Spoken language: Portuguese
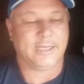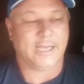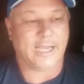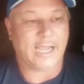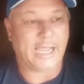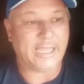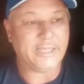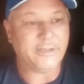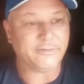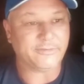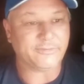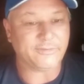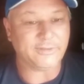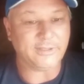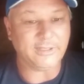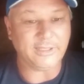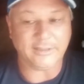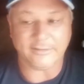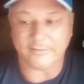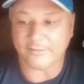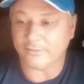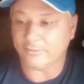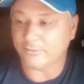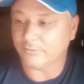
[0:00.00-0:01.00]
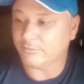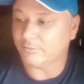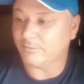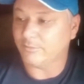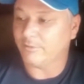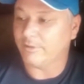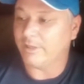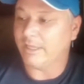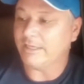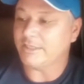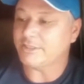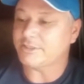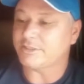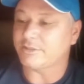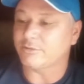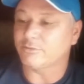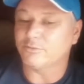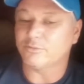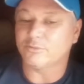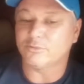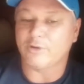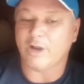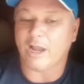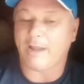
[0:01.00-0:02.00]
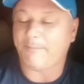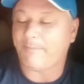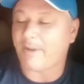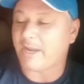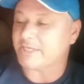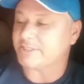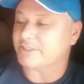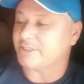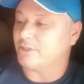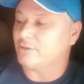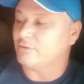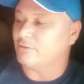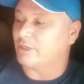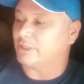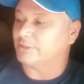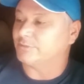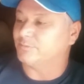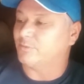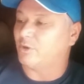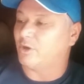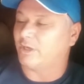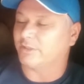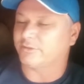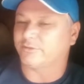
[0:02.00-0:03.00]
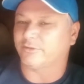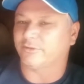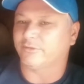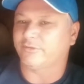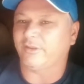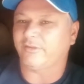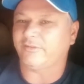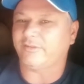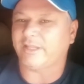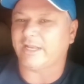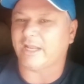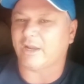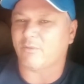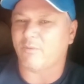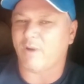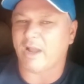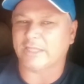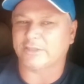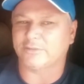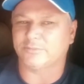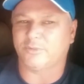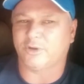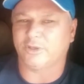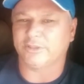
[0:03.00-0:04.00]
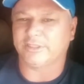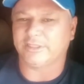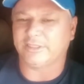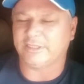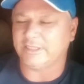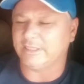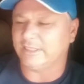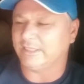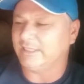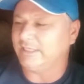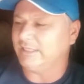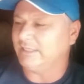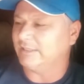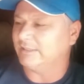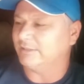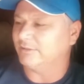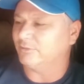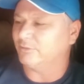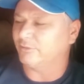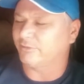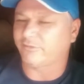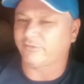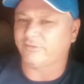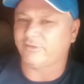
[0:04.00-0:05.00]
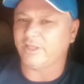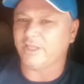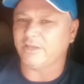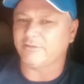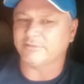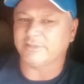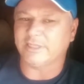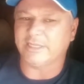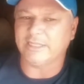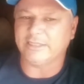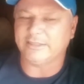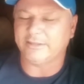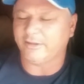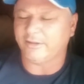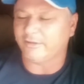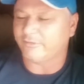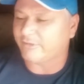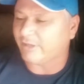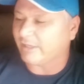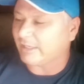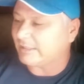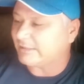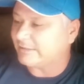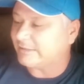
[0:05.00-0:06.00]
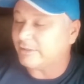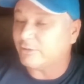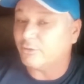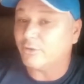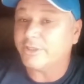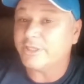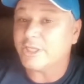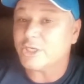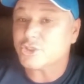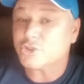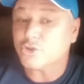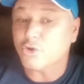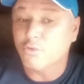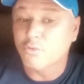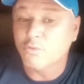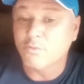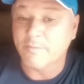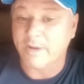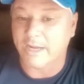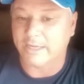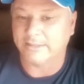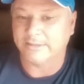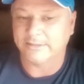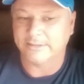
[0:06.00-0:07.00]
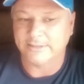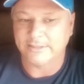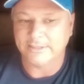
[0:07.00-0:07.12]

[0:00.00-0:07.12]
Aí é o seguinte, eles, o, o, rapaz tirou as motos, não sei se era quatro motos que tinha ali, ou cinco, daí ele, eu sei que ele tirou e deixou uma.